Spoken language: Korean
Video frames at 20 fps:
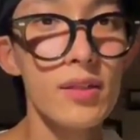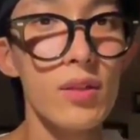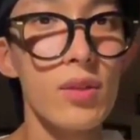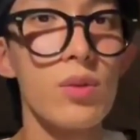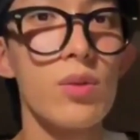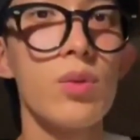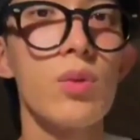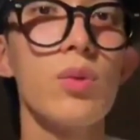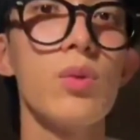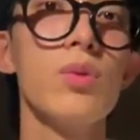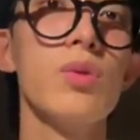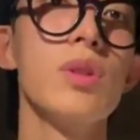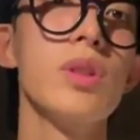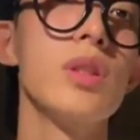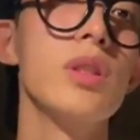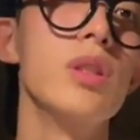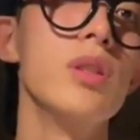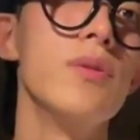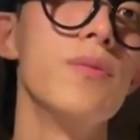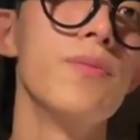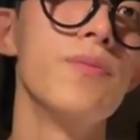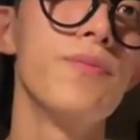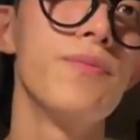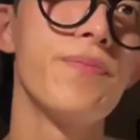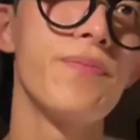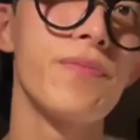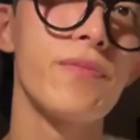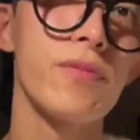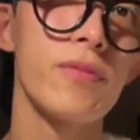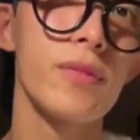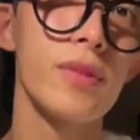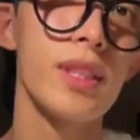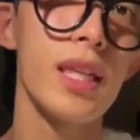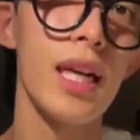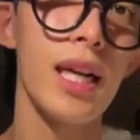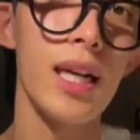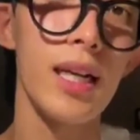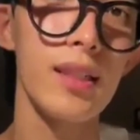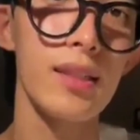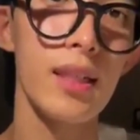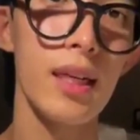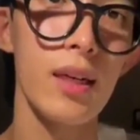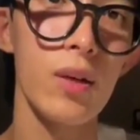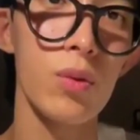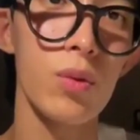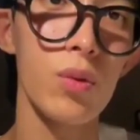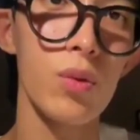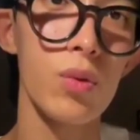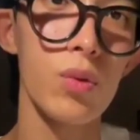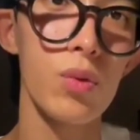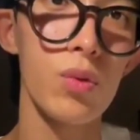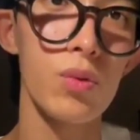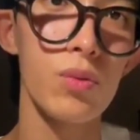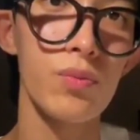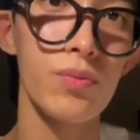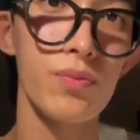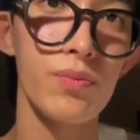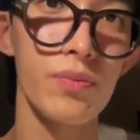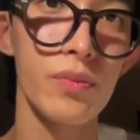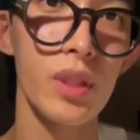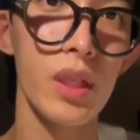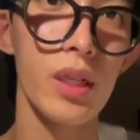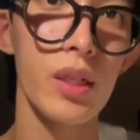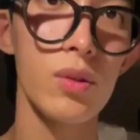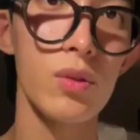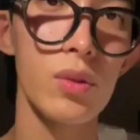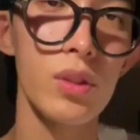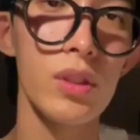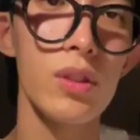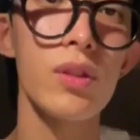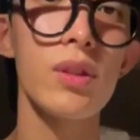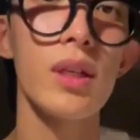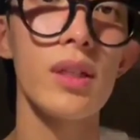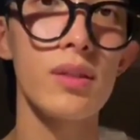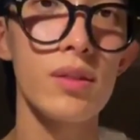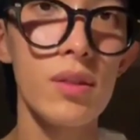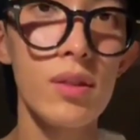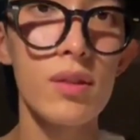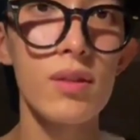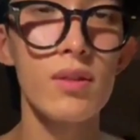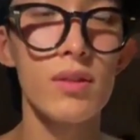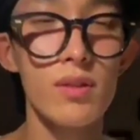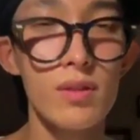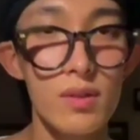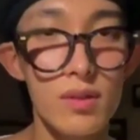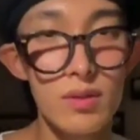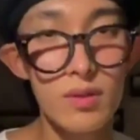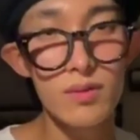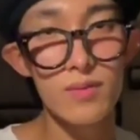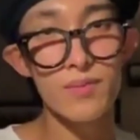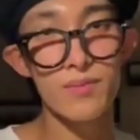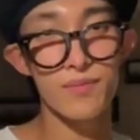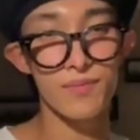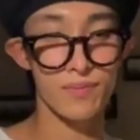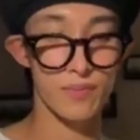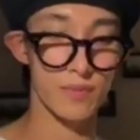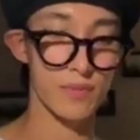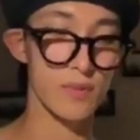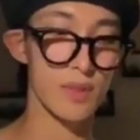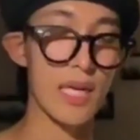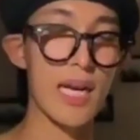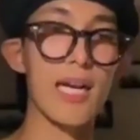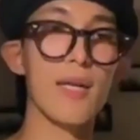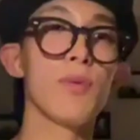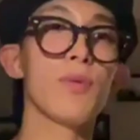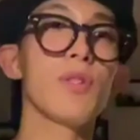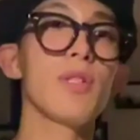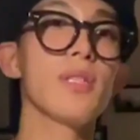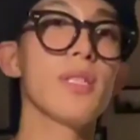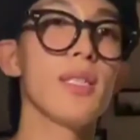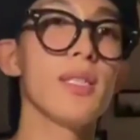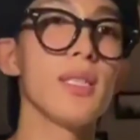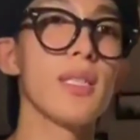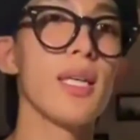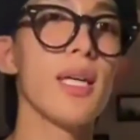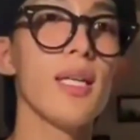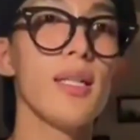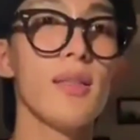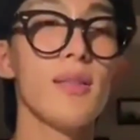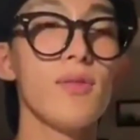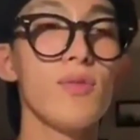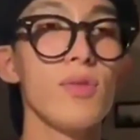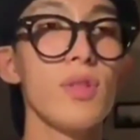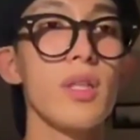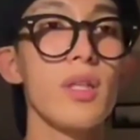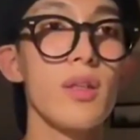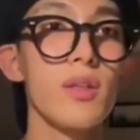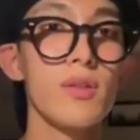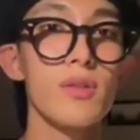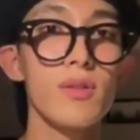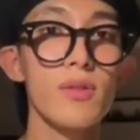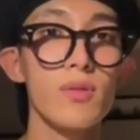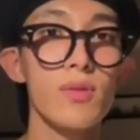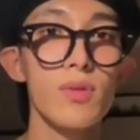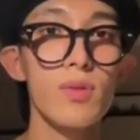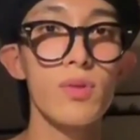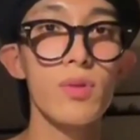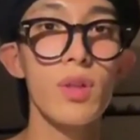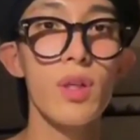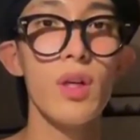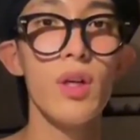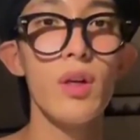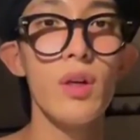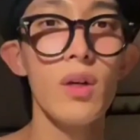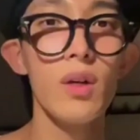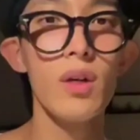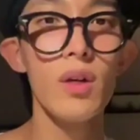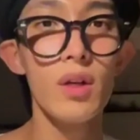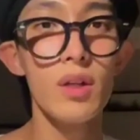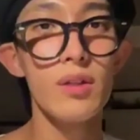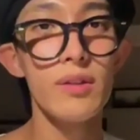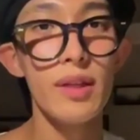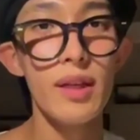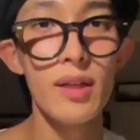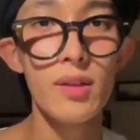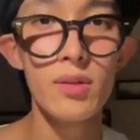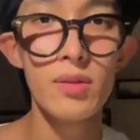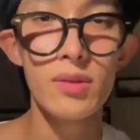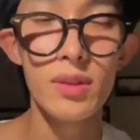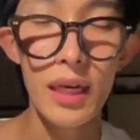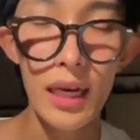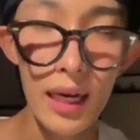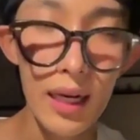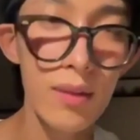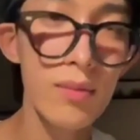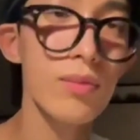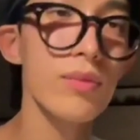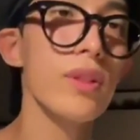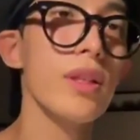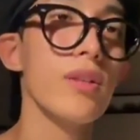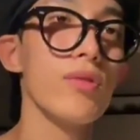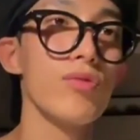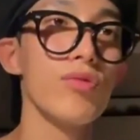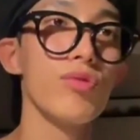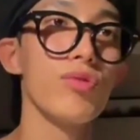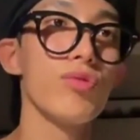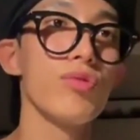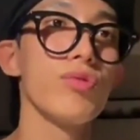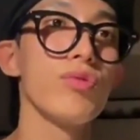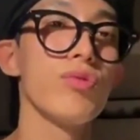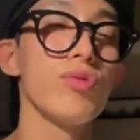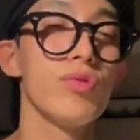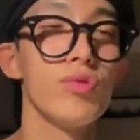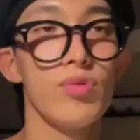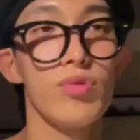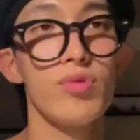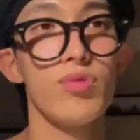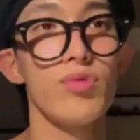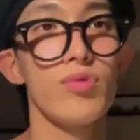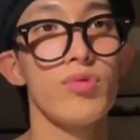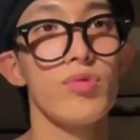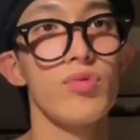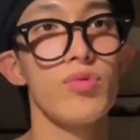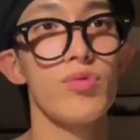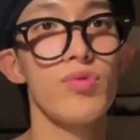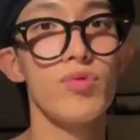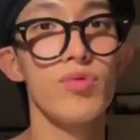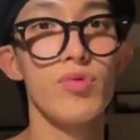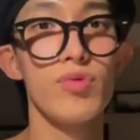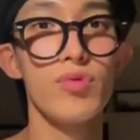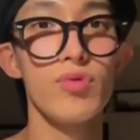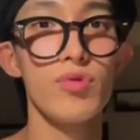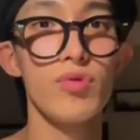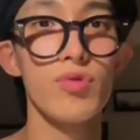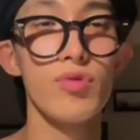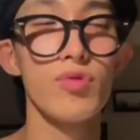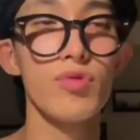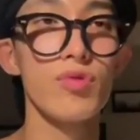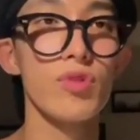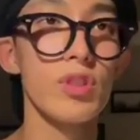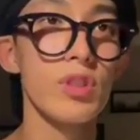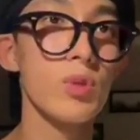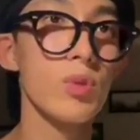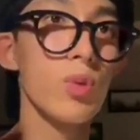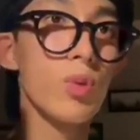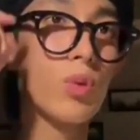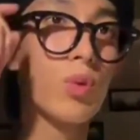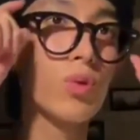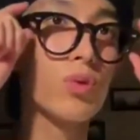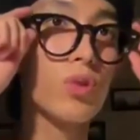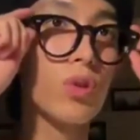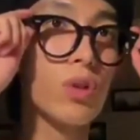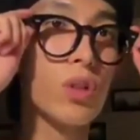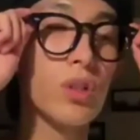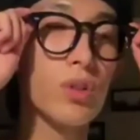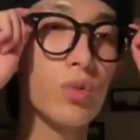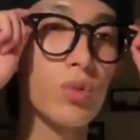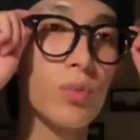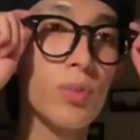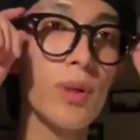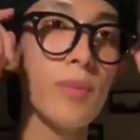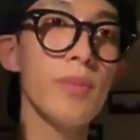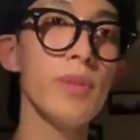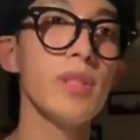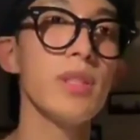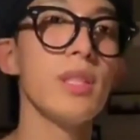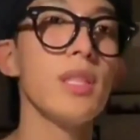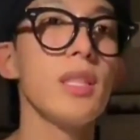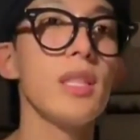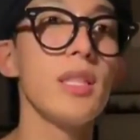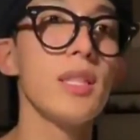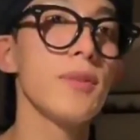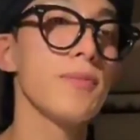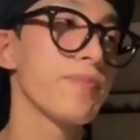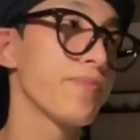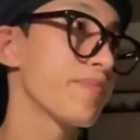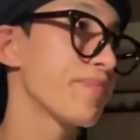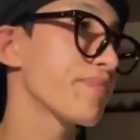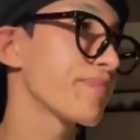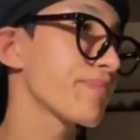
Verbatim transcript: 저도 오늘 잘 자고 내일 또 일어나서 잘 보낼 테니까 우리 캐럿들도 내일도 잘 보내고 음. 그리고 저희 또 팬미팅